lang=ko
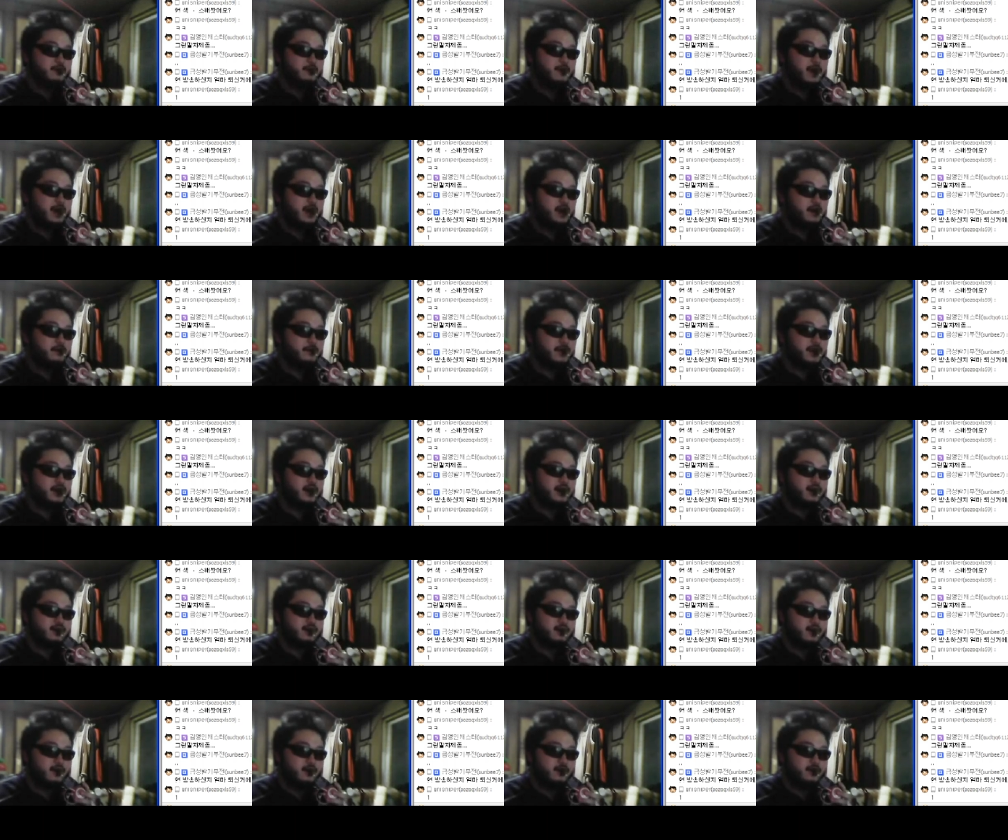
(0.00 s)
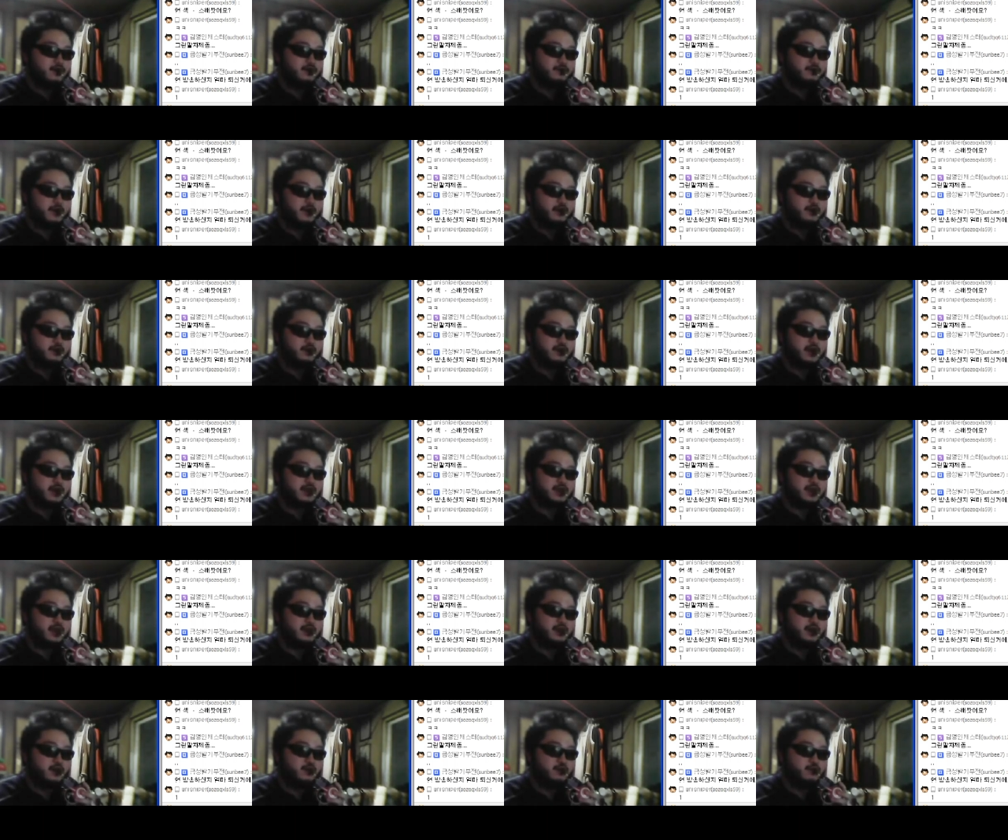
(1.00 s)
매일매일 하는 거는 별로
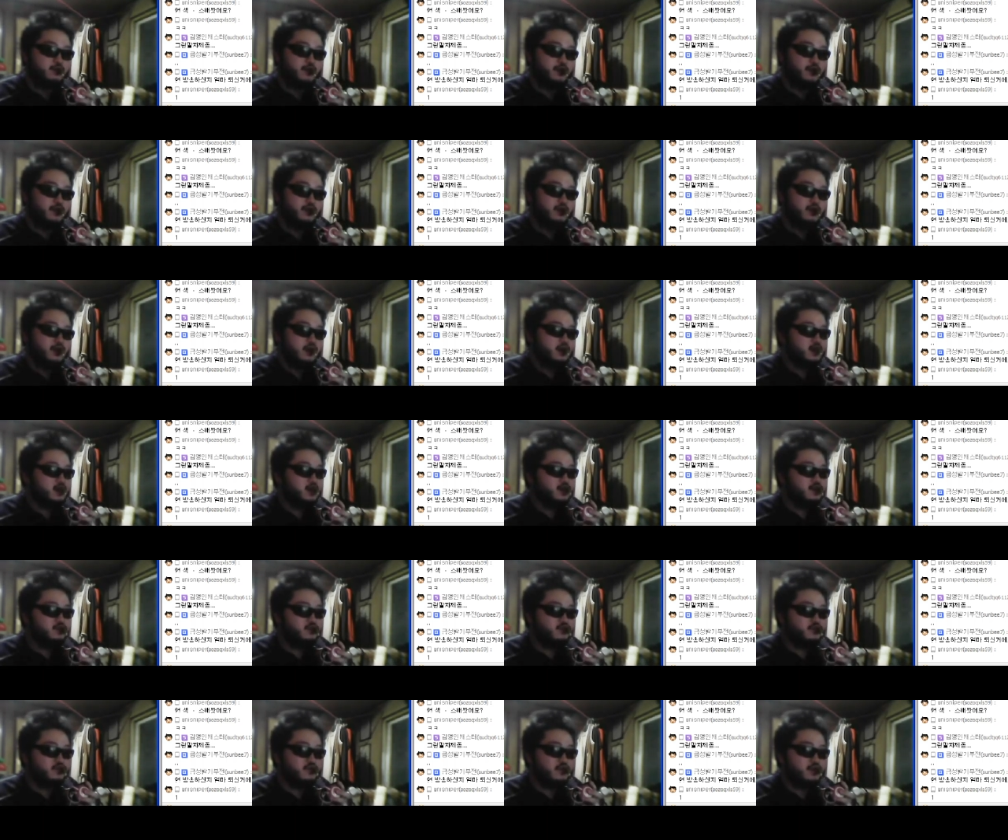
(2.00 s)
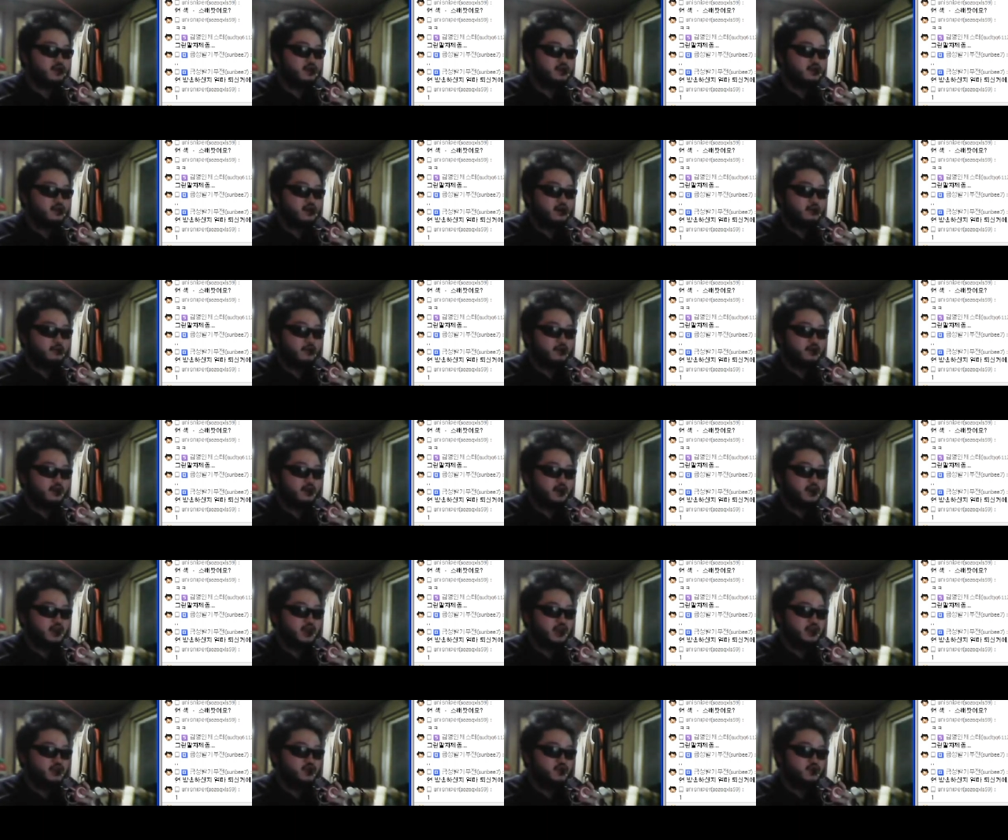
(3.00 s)
되지 않았고 뭐 일주일
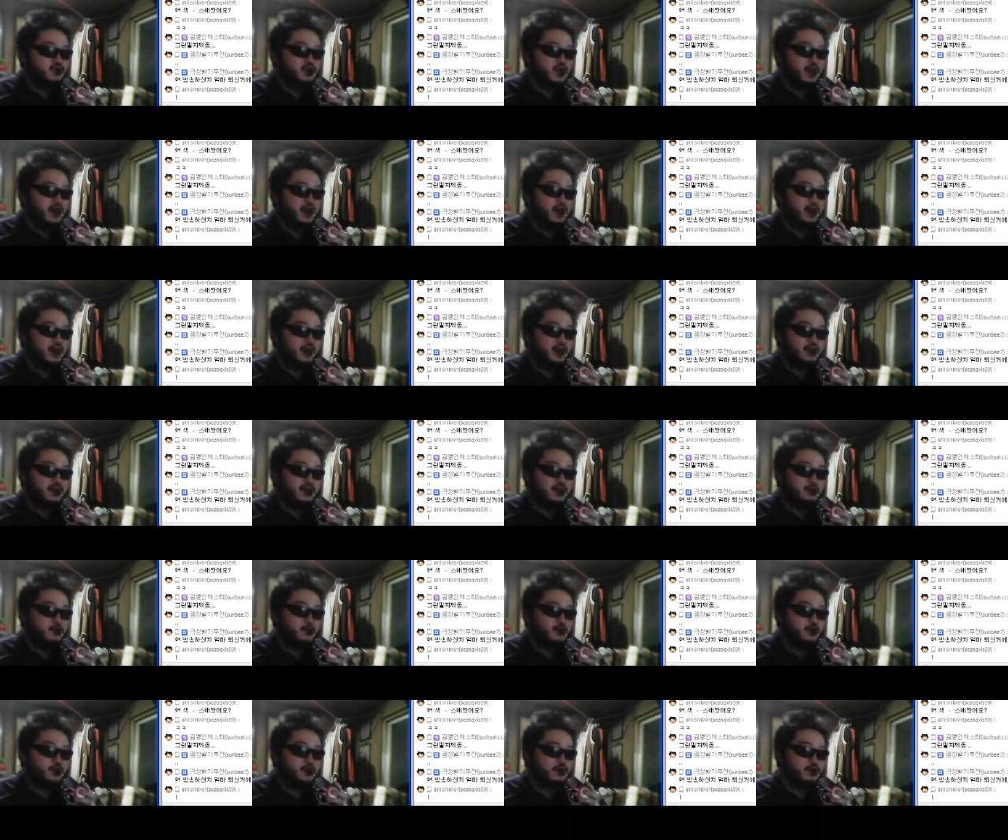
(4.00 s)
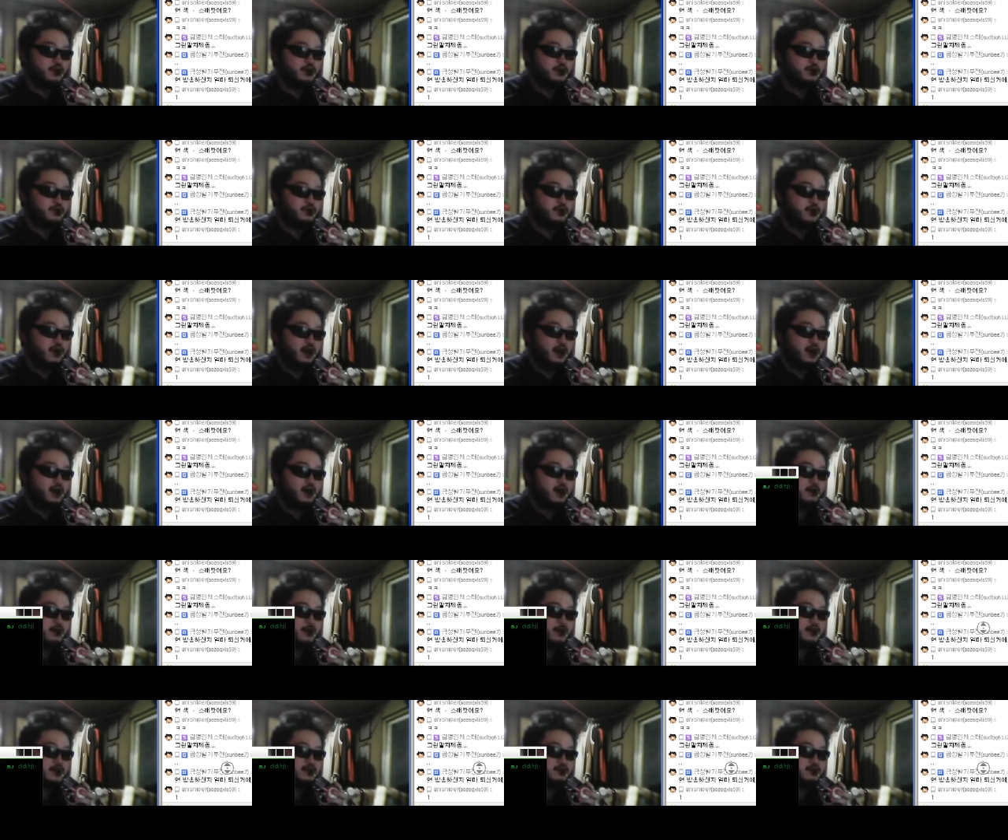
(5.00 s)
넘었나 2주 돼가나 뭐 그럴 거고요.
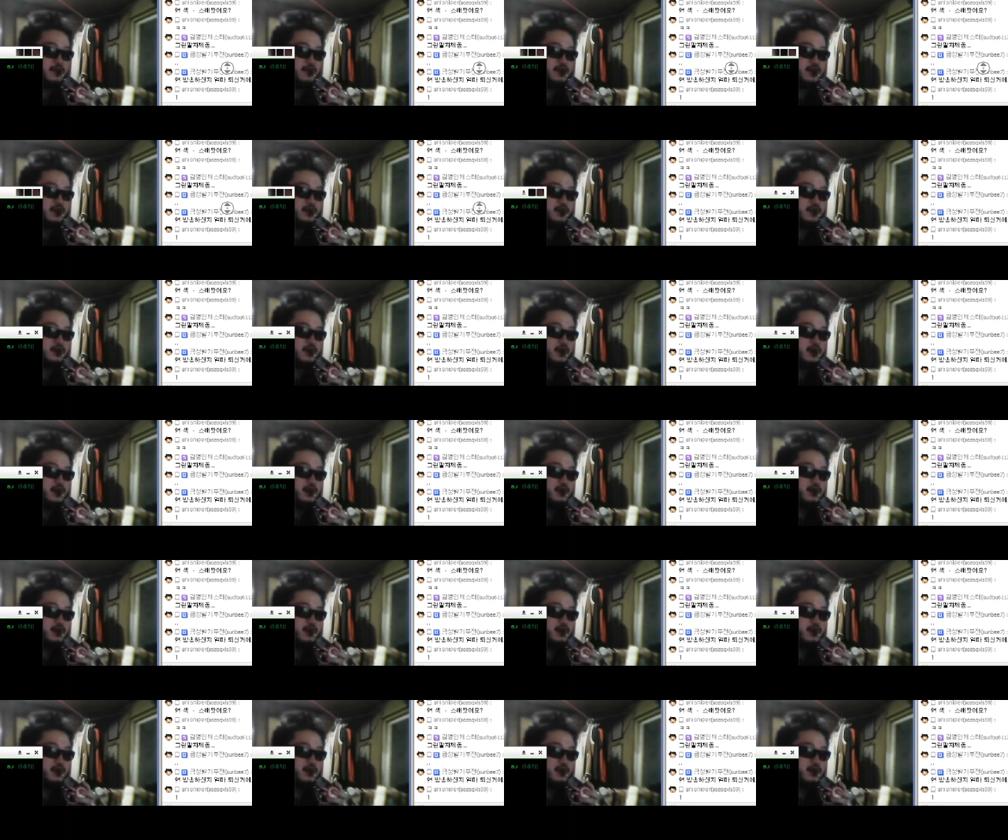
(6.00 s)
아까 말씀하신